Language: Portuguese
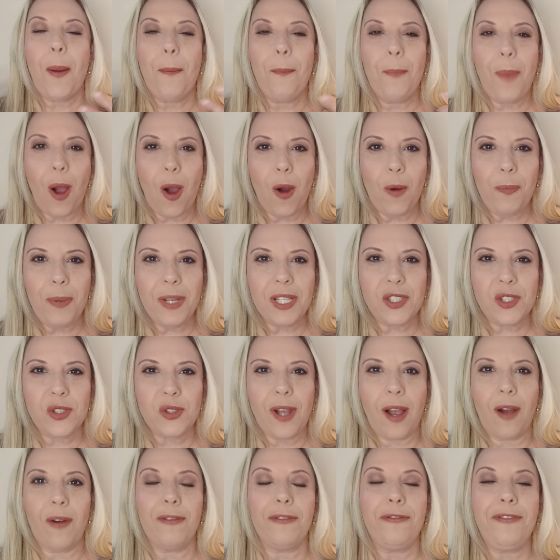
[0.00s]
Bom,
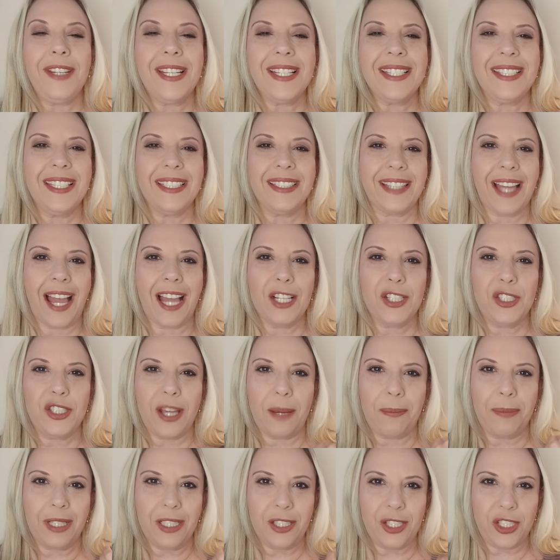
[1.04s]
pessoal, visitar
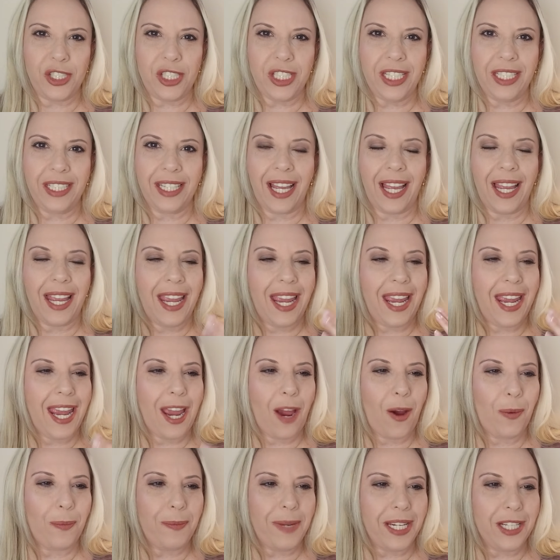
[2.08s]
Diamantina é
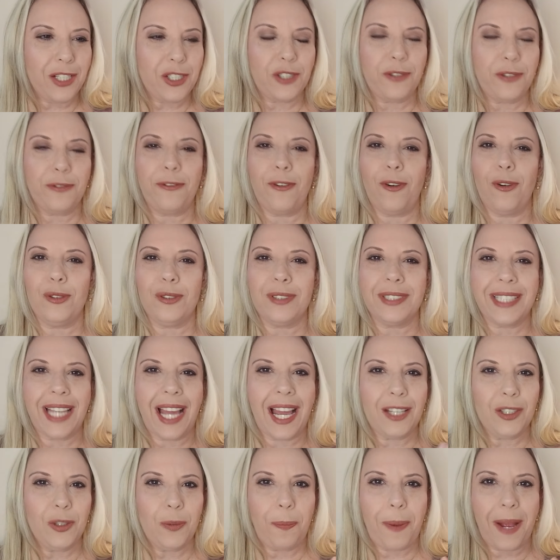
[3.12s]
realmente
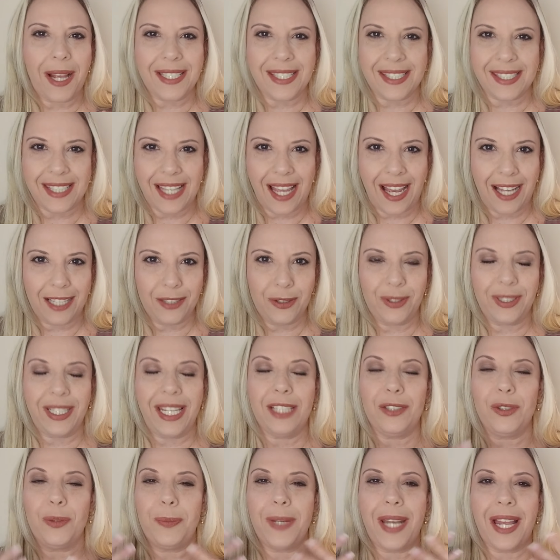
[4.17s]
voltar no passado,
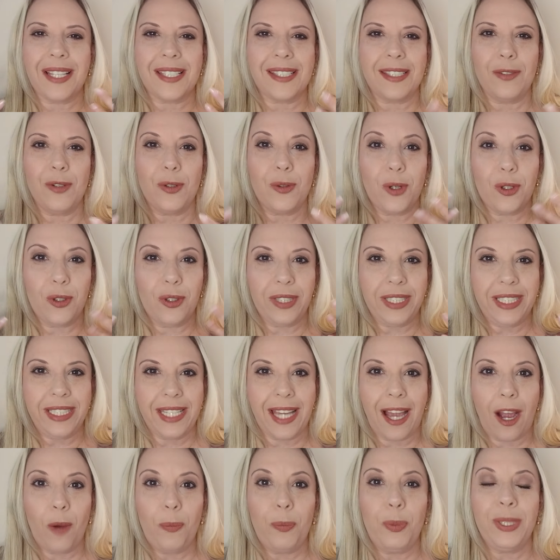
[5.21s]
né, do Brasil
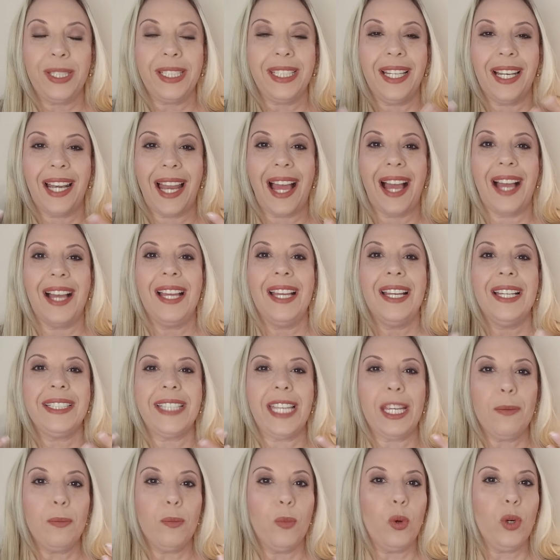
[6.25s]
colonial, porque lá
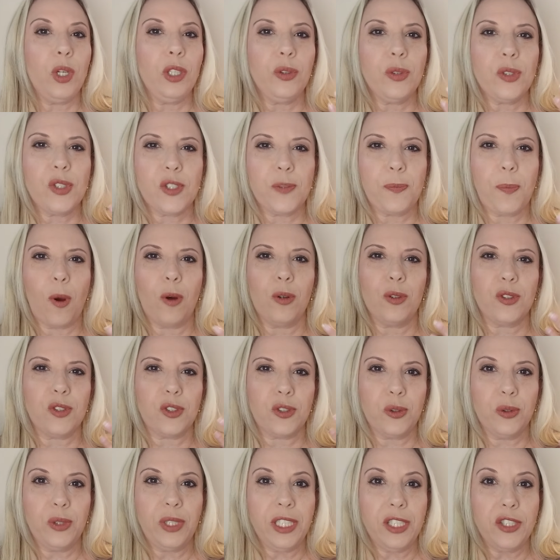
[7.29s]
tem muitos pontos
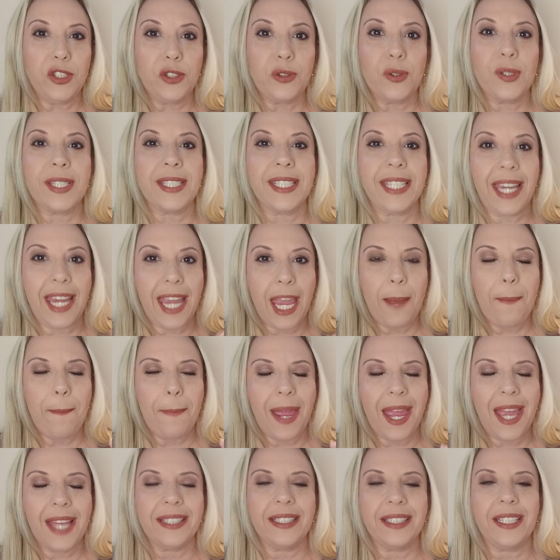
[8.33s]
turísticos que
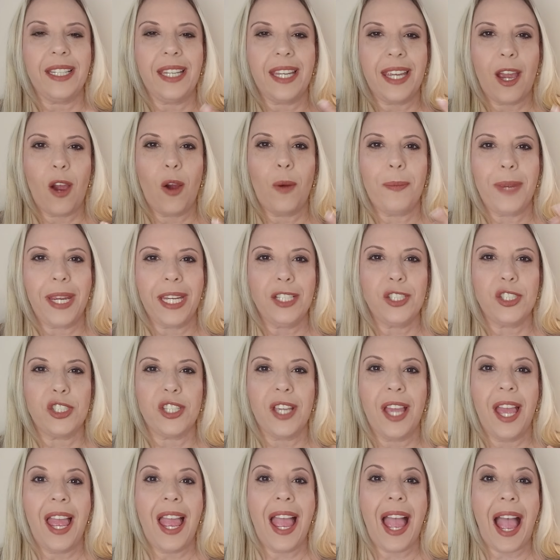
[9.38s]
remetem realmente
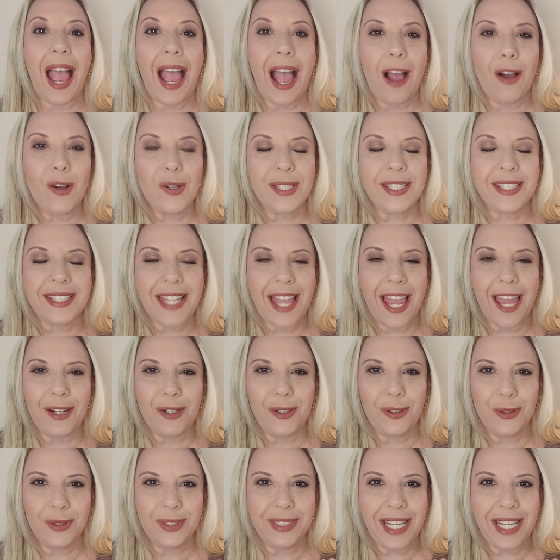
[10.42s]
ao século